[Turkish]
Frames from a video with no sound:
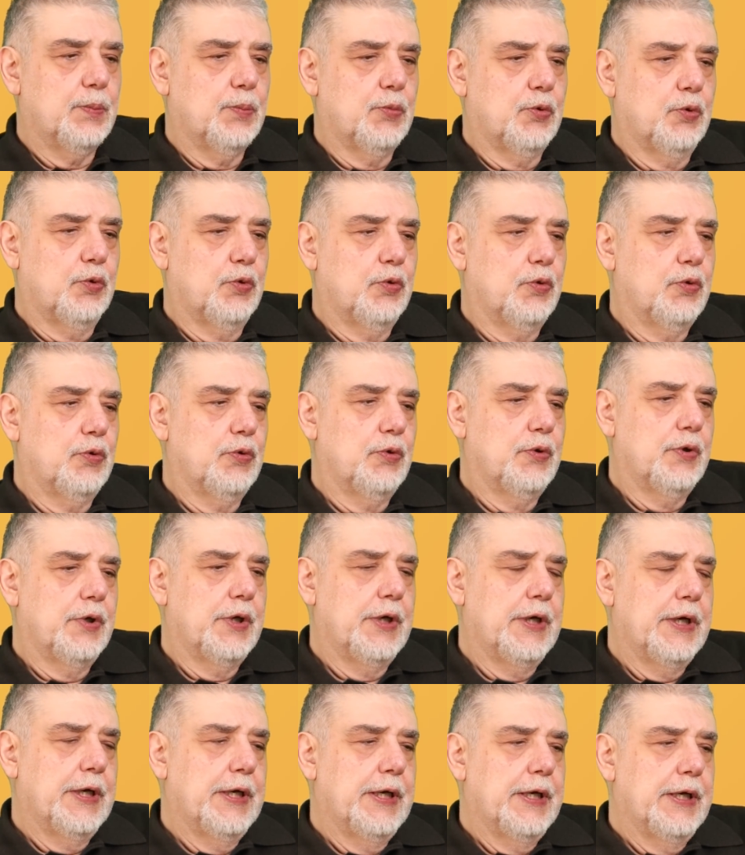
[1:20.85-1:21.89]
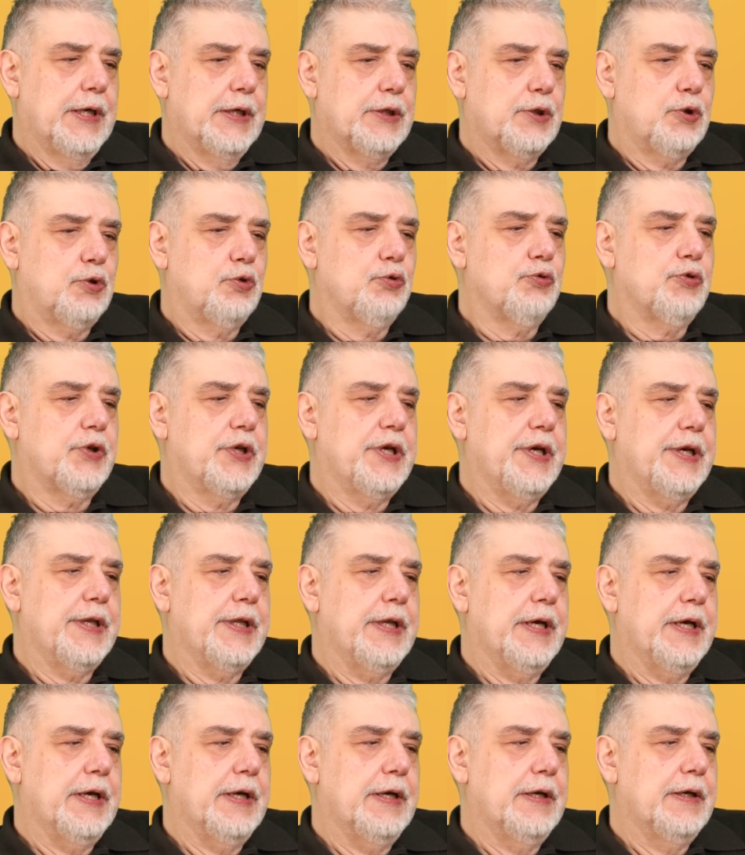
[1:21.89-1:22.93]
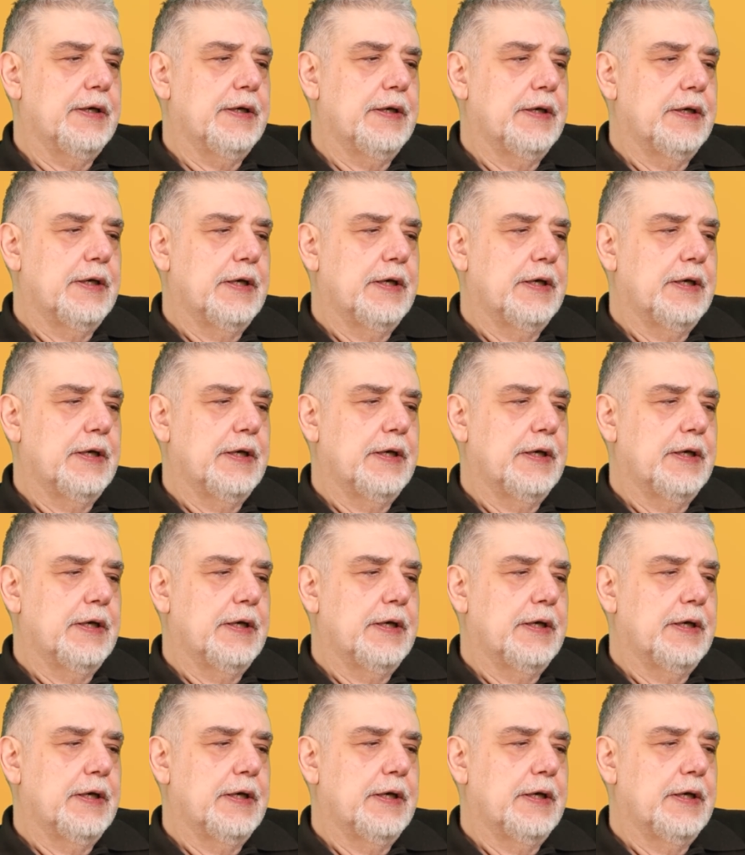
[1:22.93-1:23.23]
Bu Türkiye'de